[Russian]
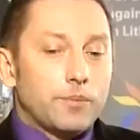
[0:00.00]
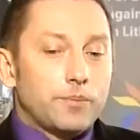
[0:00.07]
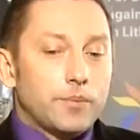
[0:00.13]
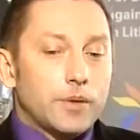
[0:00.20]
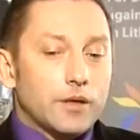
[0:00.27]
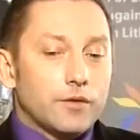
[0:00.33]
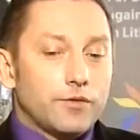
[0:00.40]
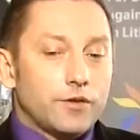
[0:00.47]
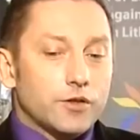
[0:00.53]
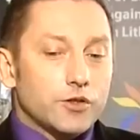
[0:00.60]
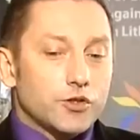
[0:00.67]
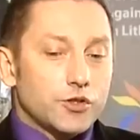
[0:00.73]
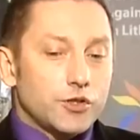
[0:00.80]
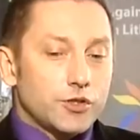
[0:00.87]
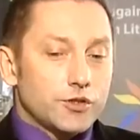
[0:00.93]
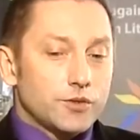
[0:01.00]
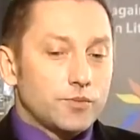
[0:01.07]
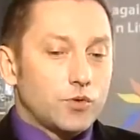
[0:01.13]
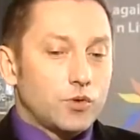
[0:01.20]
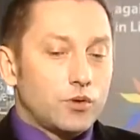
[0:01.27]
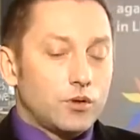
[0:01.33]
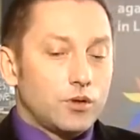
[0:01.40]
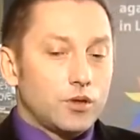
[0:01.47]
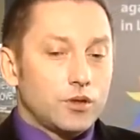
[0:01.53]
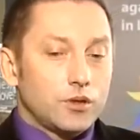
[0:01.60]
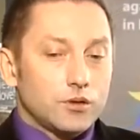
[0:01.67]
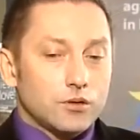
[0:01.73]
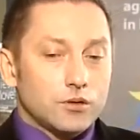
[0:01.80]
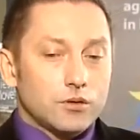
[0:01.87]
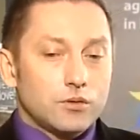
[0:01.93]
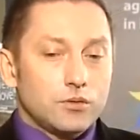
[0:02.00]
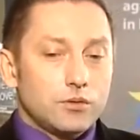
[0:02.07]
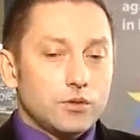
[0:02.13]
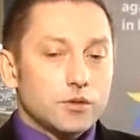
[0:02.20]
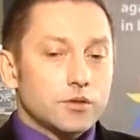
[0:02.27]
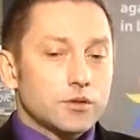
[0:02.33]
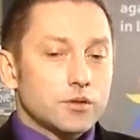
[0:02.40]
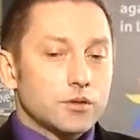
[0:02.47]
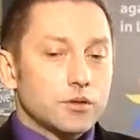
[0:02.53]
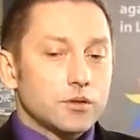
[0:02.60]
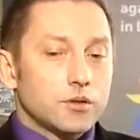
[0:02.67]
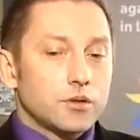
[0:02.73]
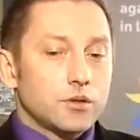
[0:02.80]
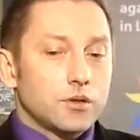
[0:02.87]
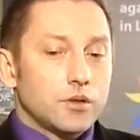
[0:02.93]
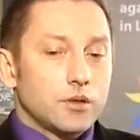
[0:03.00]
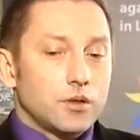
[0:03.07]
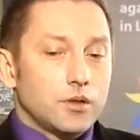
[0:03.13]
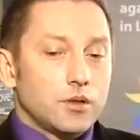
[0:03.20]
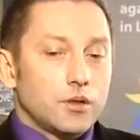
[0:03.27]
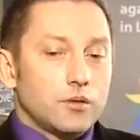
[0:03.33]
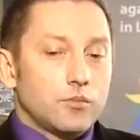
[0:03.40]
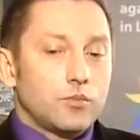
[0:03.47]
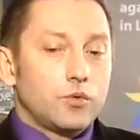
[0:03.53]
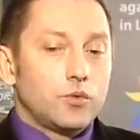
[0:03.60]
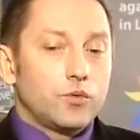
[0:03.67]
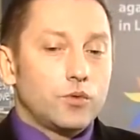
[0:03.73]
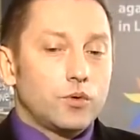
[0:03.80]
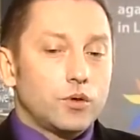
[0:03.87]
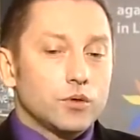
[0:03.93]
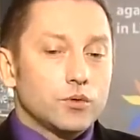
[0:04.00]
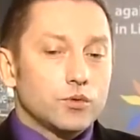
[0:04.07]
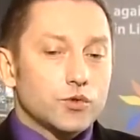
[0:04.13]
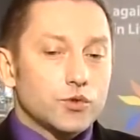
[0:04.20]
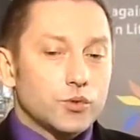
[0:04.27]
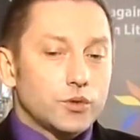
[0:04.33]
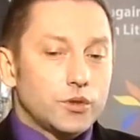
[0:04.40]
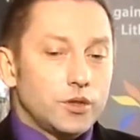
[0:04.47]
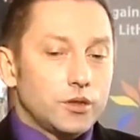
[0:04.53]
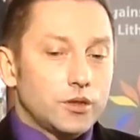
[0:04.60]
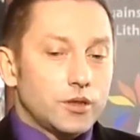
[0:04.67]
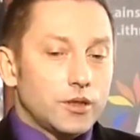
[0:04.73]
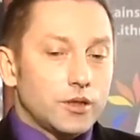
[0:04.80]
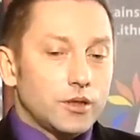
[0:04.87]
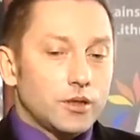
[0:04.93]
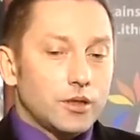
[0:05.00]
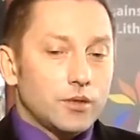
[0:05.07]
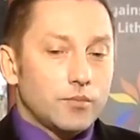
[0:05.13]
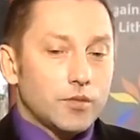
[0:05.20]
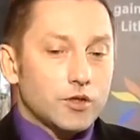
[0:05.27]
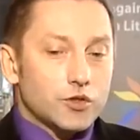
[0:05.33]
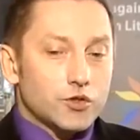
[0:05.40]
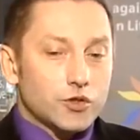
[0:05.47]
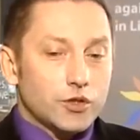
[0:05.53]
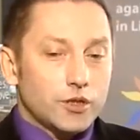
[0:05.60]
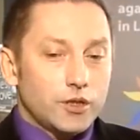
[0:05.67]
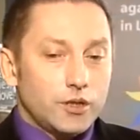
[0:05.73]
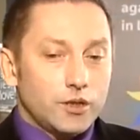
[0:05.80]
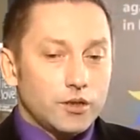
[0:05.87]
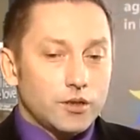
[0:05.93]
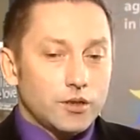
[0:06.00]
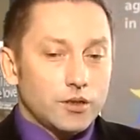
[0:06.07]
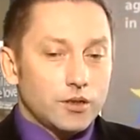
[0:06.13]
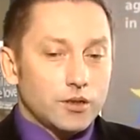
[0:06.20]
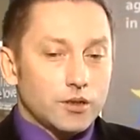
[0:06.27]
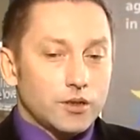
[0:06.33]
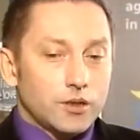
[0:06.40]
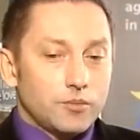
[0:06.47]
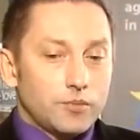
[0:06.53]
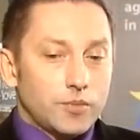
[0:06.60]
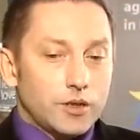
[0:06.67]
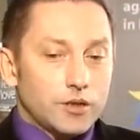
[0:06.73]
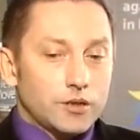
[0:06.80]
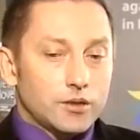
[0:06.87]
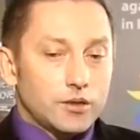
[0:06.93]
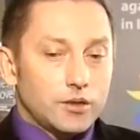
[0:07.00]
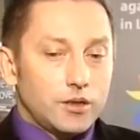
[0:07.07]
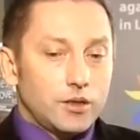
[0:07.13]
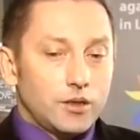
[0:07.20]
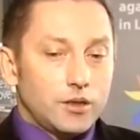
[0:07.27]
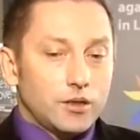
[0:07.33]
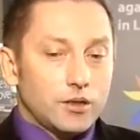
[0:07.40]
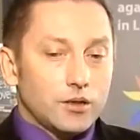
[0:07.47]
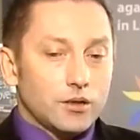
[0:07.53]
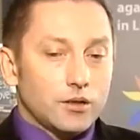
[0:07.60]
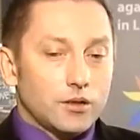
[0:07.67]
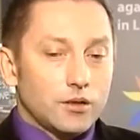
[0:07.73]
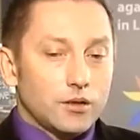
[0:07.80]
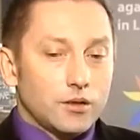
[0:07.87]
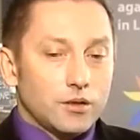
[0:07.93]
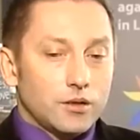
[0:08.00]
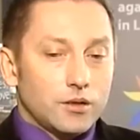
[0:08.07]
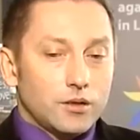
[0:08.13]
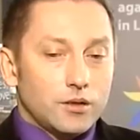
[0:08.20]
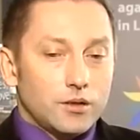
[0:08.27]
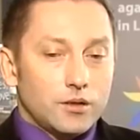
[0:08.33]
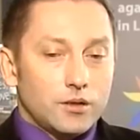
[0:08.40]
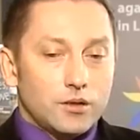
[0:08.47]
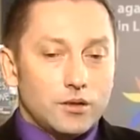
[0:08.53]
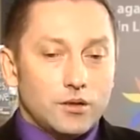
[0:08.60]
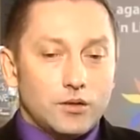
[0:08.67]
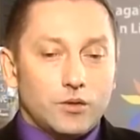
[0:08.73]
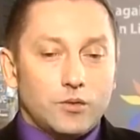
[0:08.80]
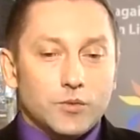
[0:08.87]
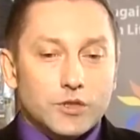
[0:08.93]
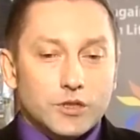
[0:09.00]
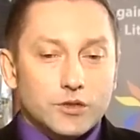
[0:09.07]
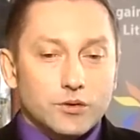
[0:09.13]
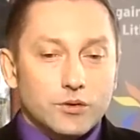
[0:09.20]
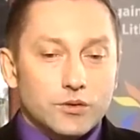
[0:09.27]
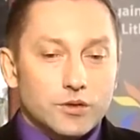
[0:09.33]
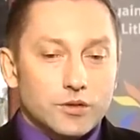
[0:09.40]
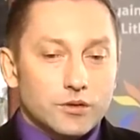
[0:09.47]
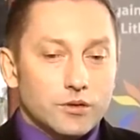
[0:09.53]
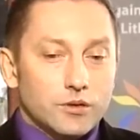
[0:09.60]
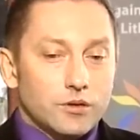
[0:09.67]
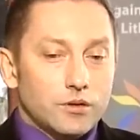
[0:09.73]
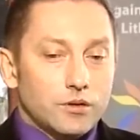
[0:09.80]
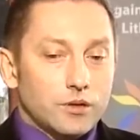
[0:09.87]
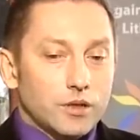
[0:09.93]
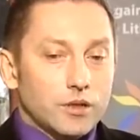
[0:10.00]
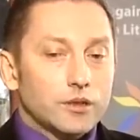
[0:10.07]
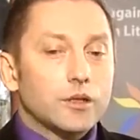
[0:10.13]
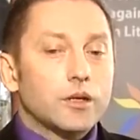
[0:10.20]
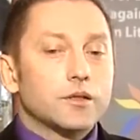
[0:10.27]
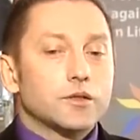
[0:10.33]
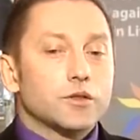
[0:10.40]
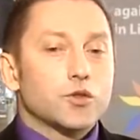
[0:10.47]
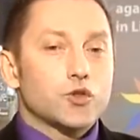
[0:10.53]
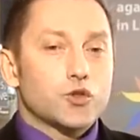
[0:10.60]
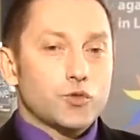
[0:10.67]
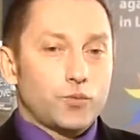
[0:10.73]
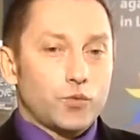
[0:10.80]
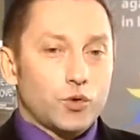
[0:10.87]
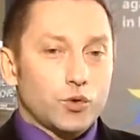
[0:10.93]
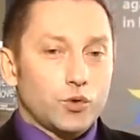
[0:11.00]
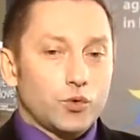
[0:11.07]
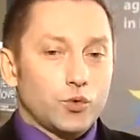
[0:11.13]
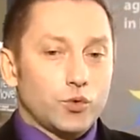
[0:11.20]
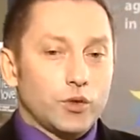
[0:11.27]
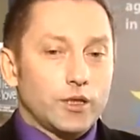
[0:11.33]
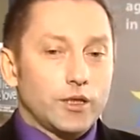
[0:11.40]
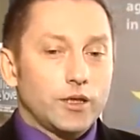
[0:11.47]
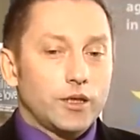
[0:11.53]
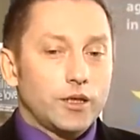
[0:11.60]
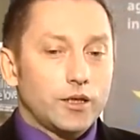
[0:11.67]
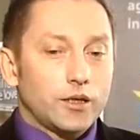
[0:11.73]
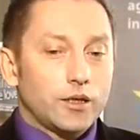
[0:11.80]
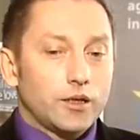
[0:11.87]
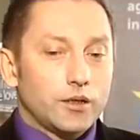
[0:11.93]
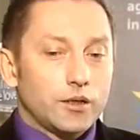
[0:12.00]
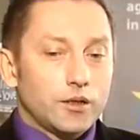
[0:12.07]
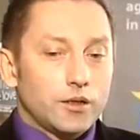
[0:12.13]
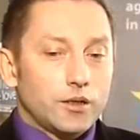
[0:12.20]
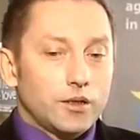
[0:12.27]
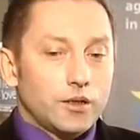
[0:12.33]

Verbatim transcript: Per fascismo laikus в годы фашизма было убито немало людей и гомосексуальной ориентации в концлагерях. И в таком случае лучшие даты вспомнить о них не придумаешь.